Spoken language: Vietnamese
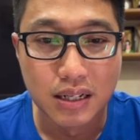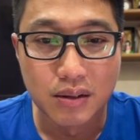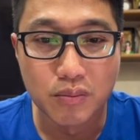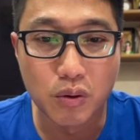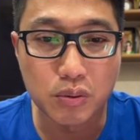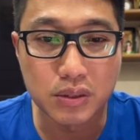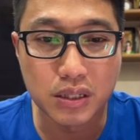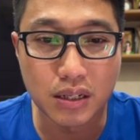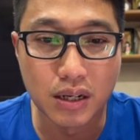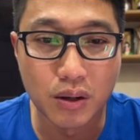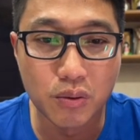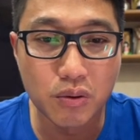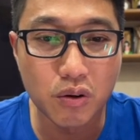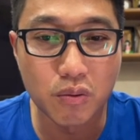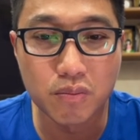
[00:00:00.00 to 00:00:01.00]
Một trận
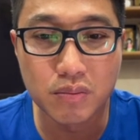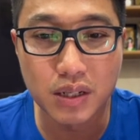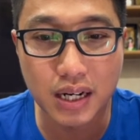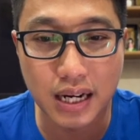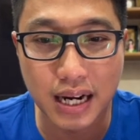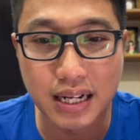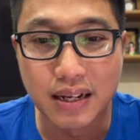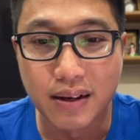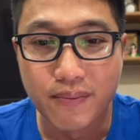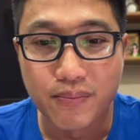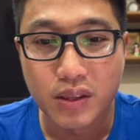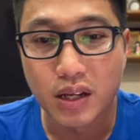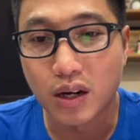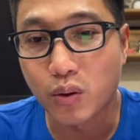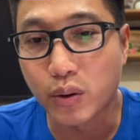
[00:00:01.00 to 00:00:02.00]
đấu cũng rất hay. À,